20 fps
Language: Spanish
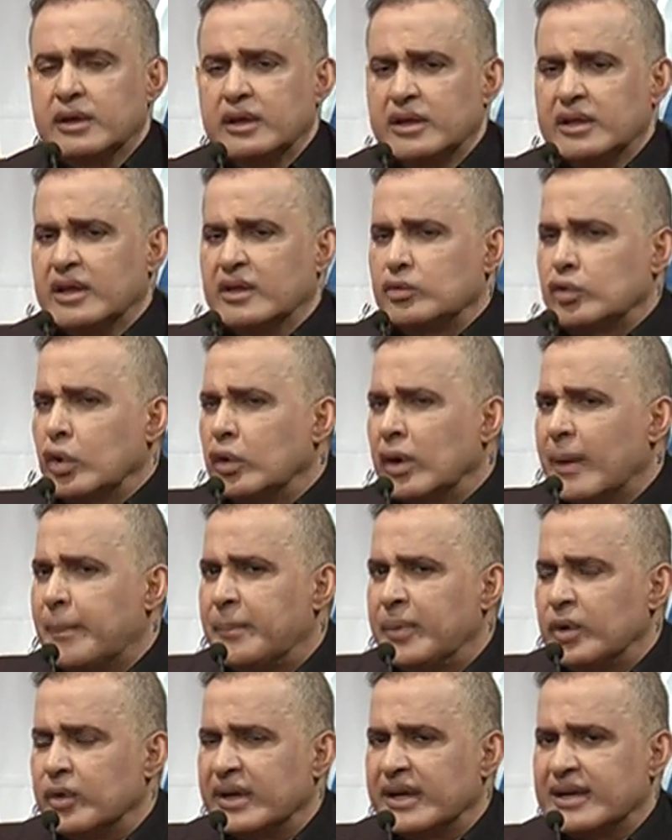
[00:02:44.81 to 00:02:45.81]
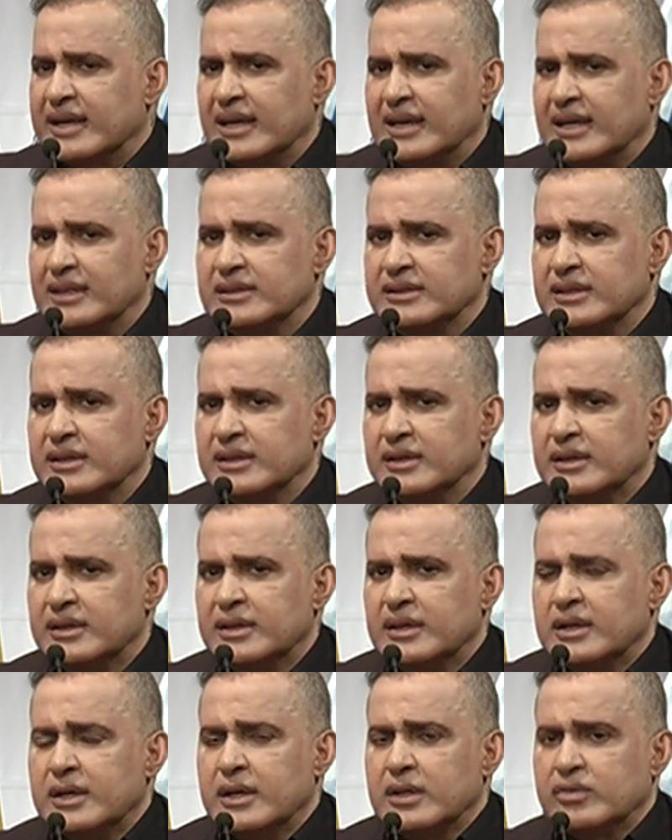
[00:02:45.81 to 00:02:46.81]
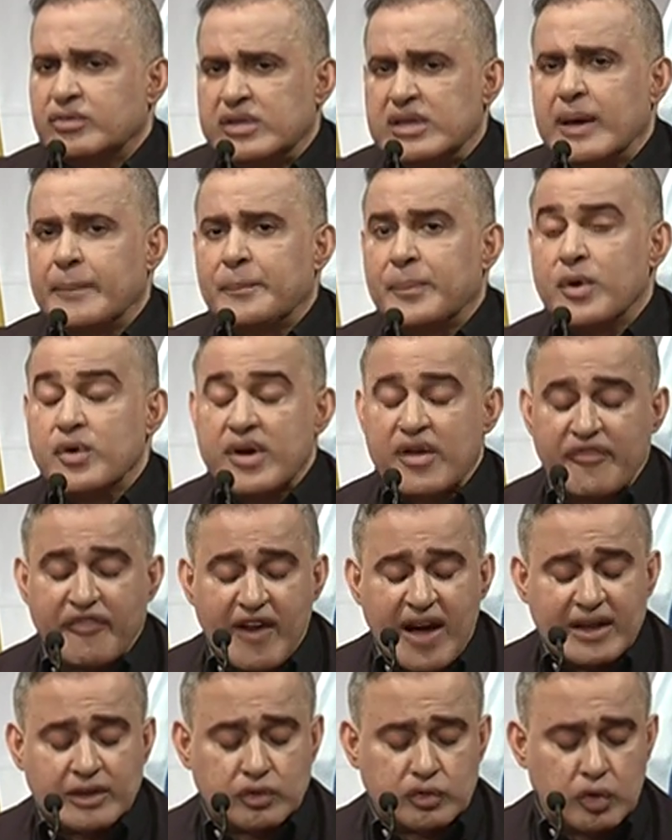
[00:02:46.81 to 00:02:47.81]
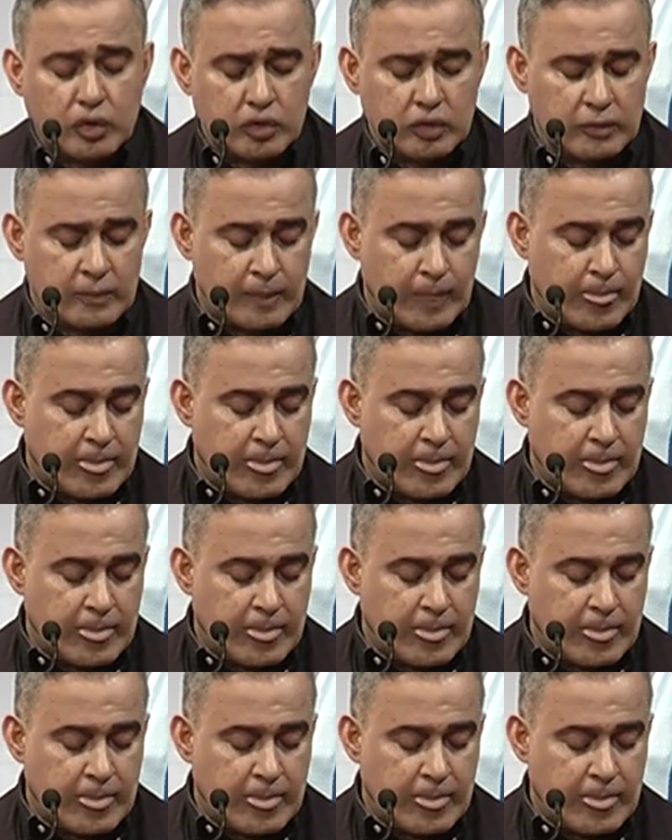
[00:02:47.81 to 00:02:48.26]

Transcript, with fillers: y de todas las peores calañas. Tiempo nefasto,